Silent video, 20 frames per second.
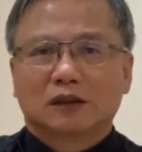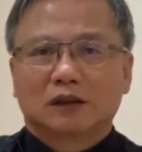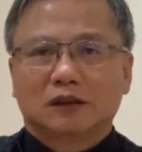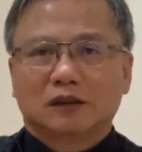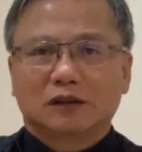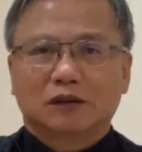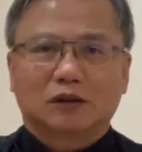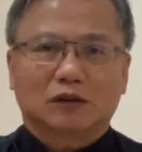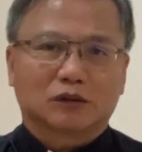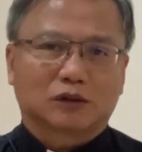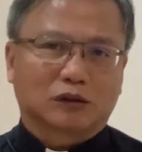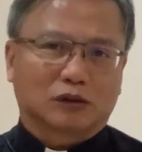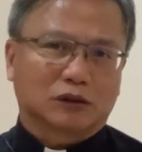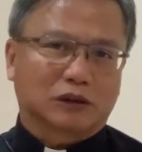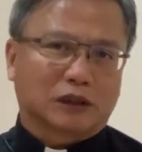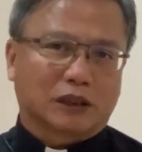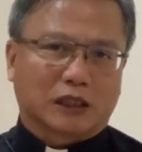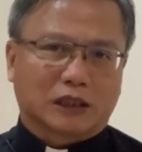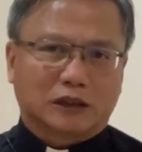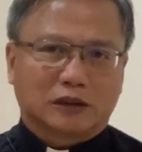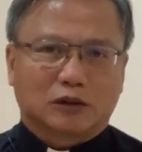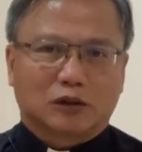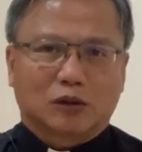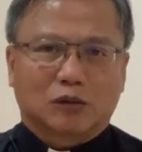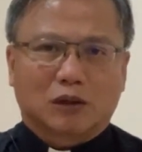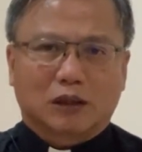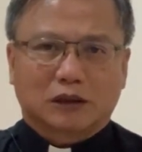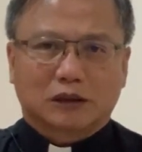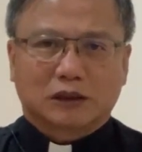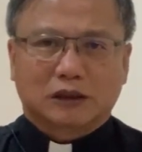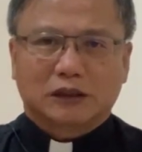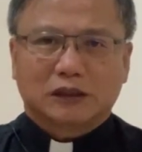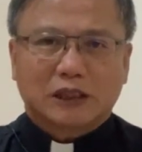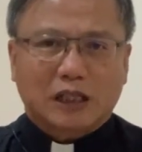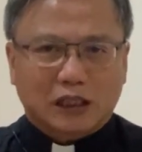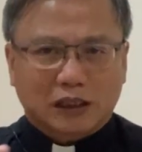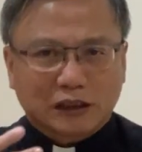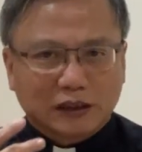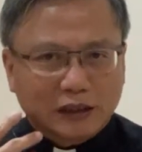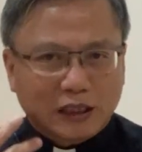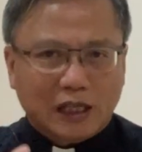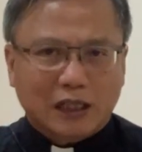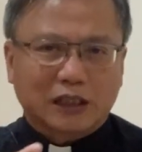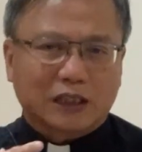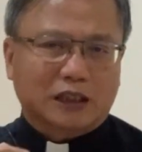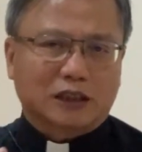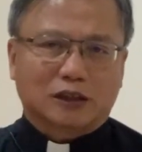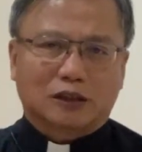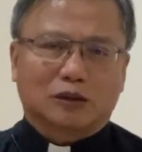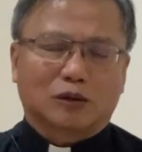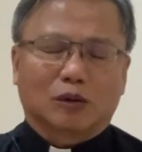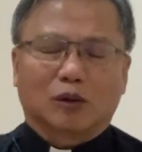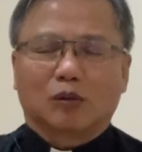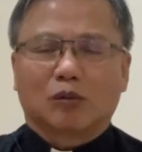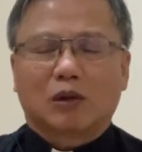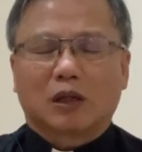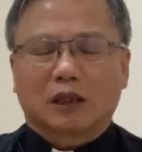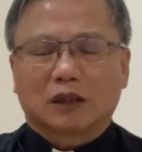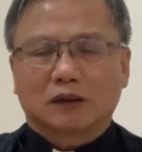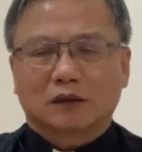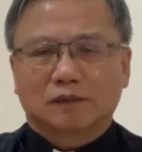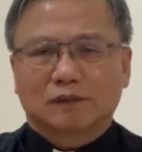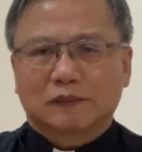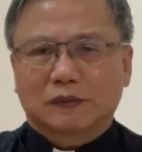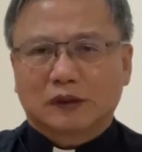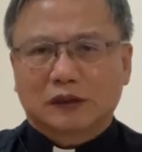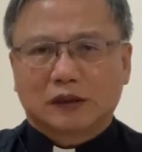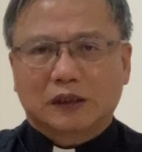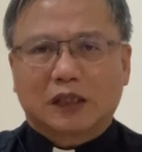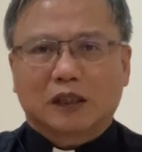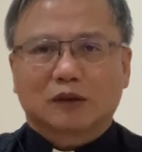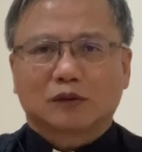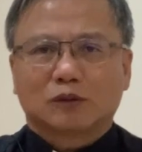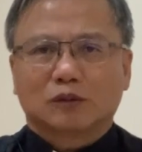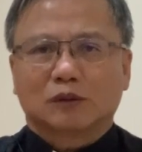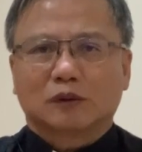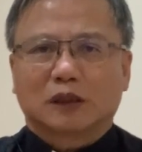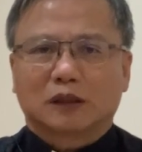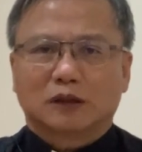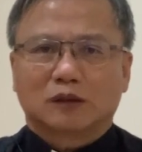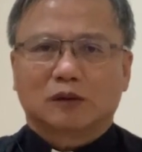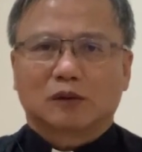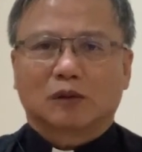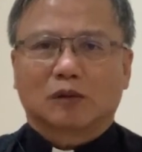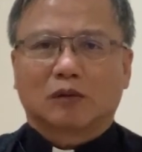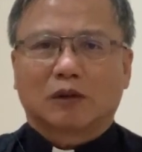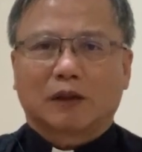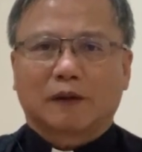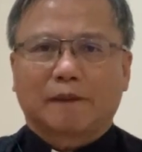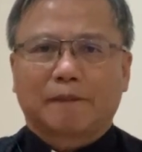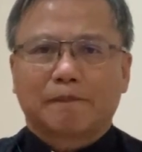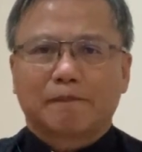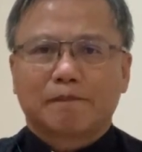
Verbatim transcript: 咱种假设嘅想法，是咱咱嘅想法，毋是天主嘅想法。